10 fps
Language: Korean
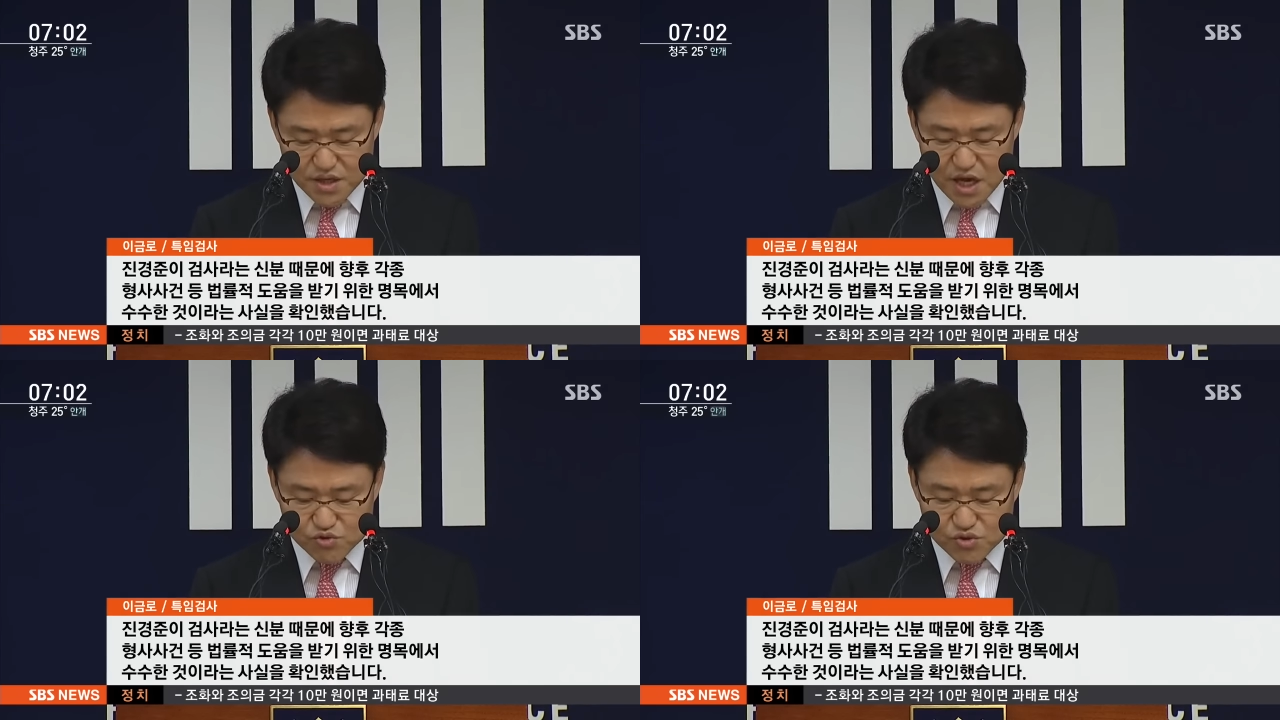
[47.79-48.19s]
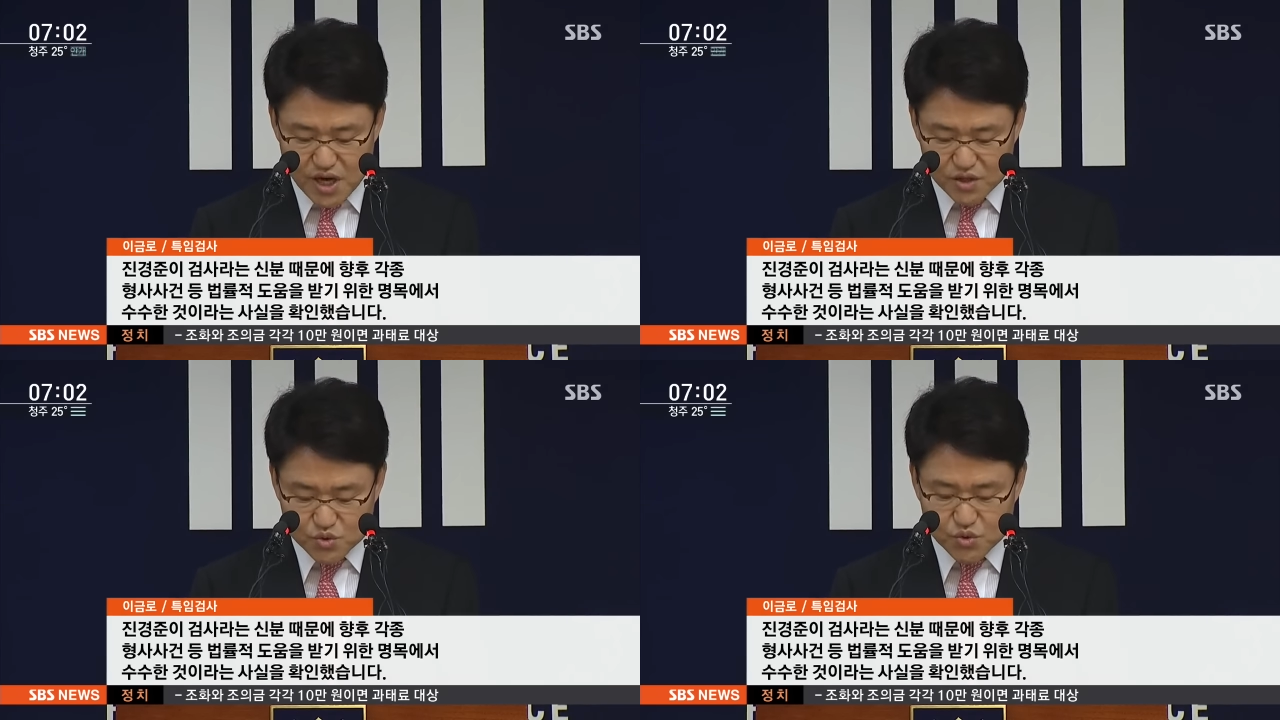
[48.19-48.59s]
향후
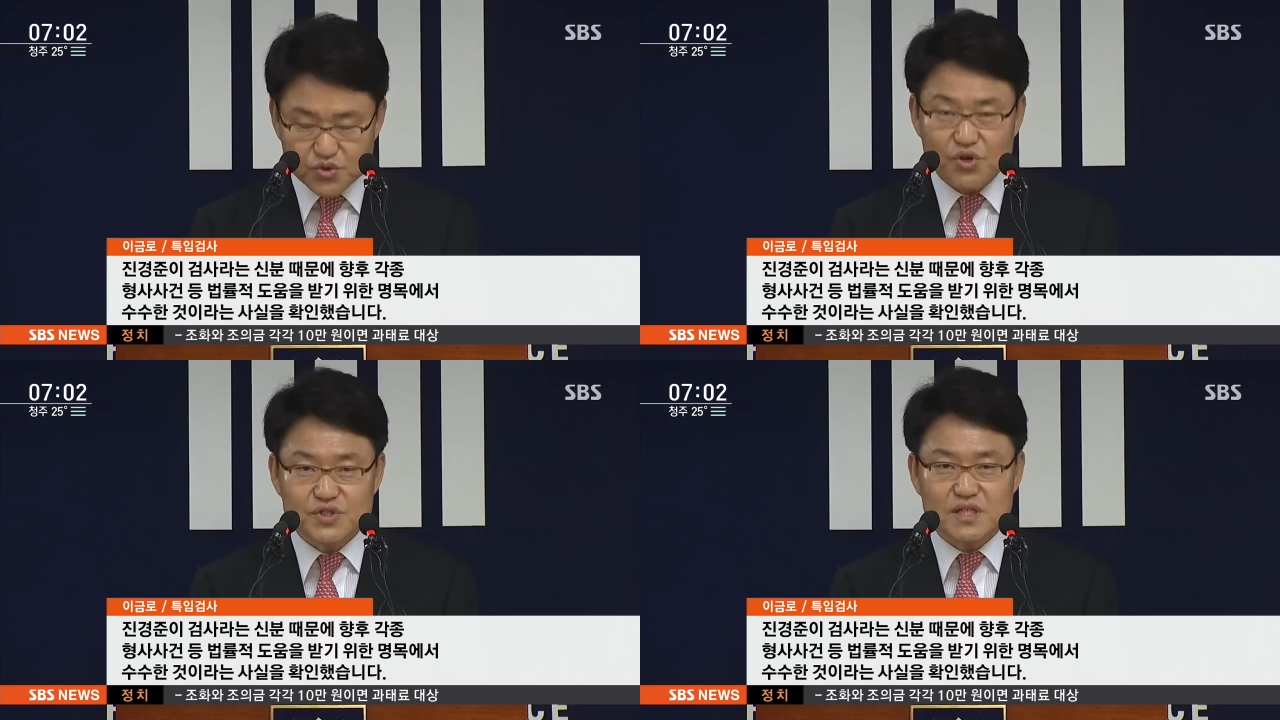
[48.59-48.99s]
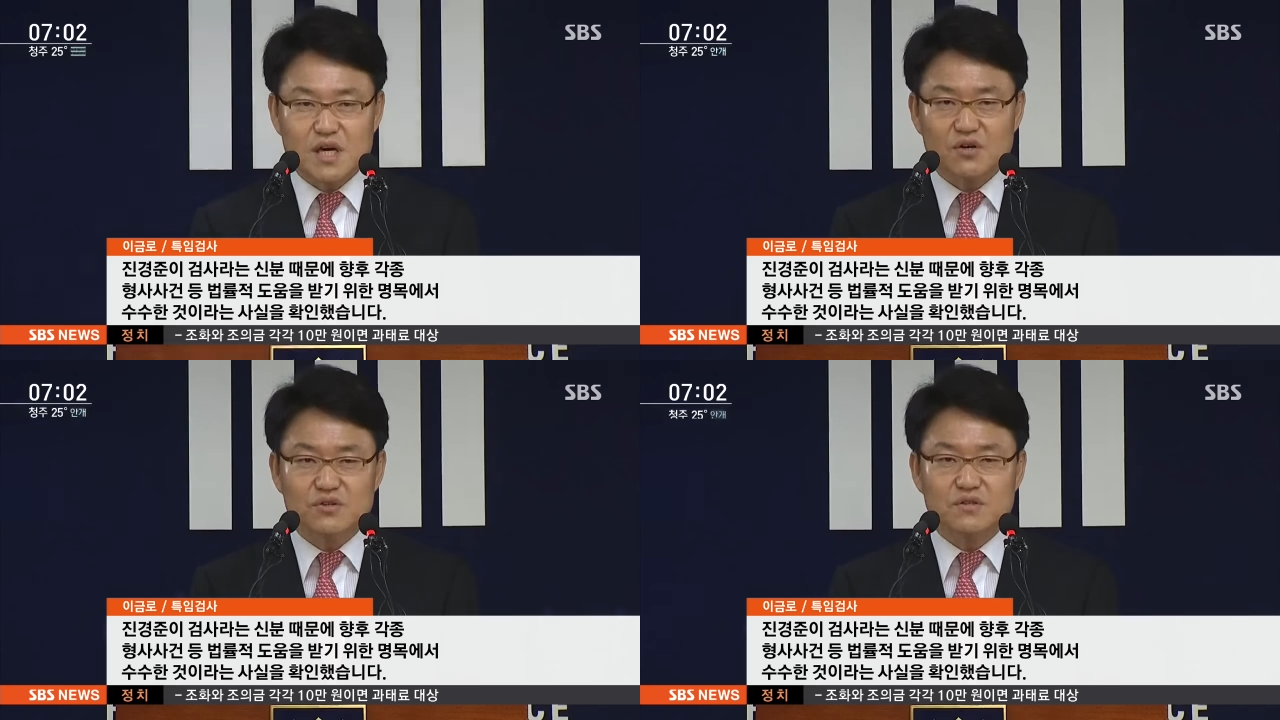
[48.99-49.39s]
각종
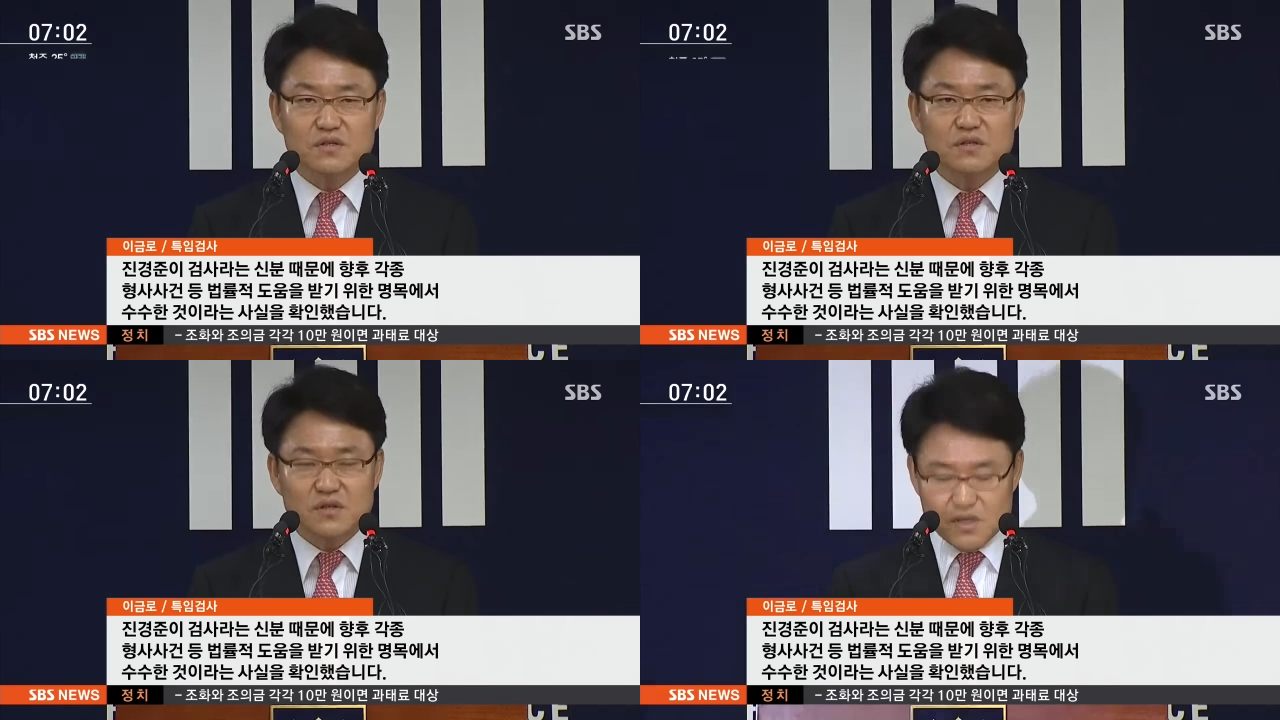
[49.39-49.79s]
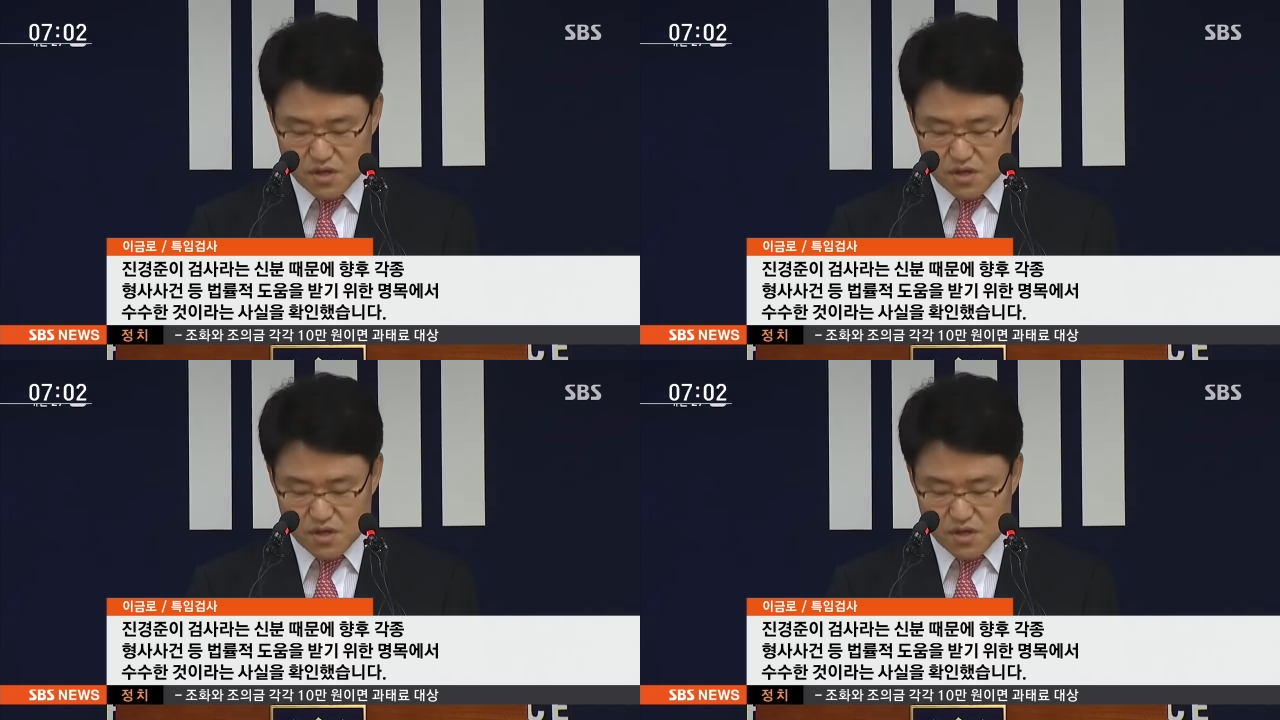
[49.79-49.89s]
형사사건 등